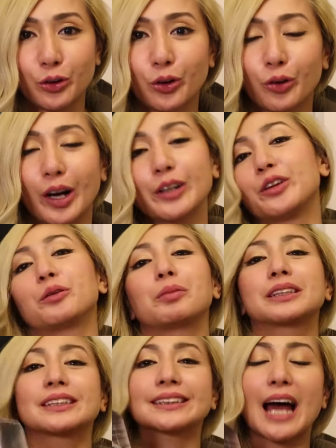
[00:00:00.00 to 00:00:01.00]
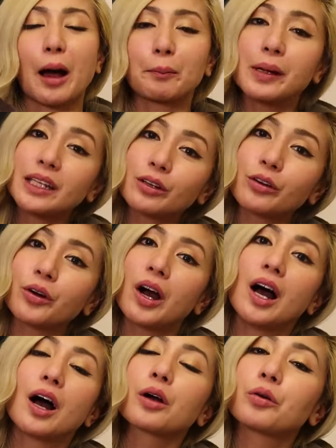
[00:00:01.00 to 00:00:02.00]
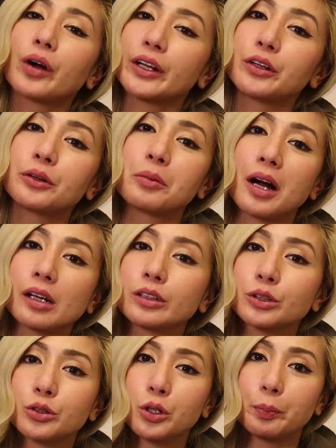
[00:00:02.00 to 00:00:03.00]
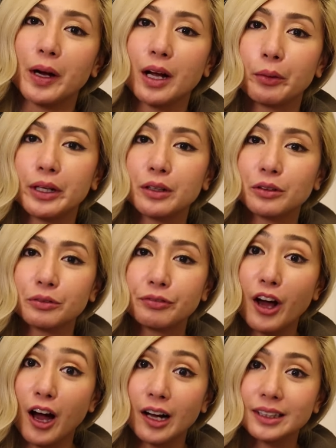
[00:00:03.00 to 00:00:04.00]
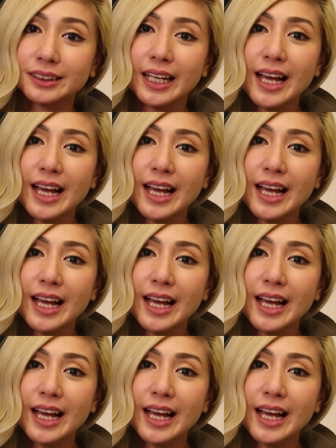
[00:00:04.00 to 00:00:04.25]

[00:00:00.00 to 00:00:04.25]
Kung ano yung masasabi nyo, kung ano yung mga gusto nyo pang gawin kong vlog.